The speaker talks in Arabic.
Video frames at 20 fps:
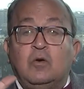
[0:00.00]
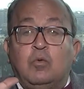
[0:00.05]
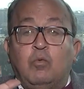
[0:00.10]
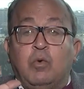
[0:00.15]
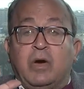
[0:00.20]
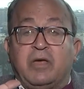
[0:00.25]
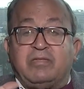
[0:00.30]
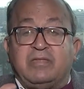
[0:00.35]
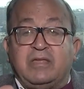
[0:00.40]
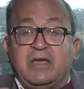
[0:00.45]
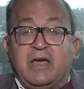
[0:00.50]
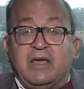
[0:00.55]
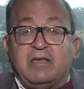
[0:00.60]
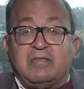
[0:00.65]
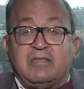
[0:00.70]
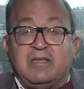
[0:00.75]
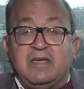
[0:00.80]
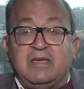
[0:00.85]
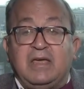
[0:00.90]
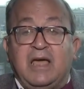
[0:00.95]

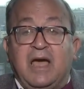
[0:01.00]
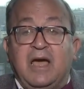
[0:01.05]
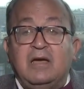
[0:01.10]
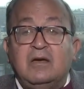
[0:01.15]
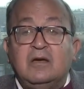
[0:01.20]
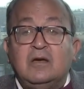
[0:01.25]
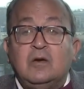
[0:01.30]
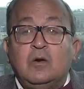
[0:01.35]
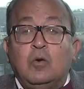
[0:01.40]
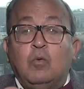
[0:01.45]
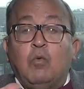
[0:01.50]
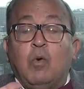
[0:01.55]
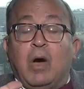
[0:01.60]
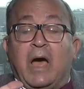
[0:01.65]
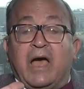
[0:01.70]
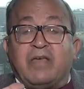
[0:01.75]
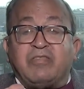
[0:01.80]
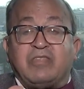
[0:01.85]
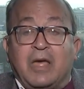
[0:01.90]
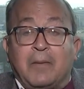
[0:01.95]
وسياسيه
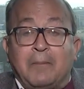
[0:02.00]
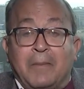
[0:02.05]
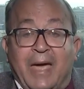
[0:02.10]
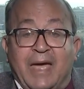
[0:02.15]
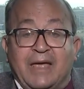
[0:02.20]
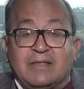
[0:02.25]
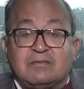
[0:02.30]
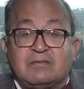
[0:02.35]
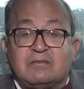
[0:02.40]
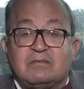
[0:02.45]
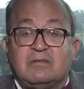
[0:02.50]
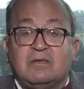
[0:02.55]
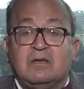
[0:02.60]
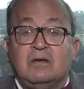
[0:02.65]
وازمات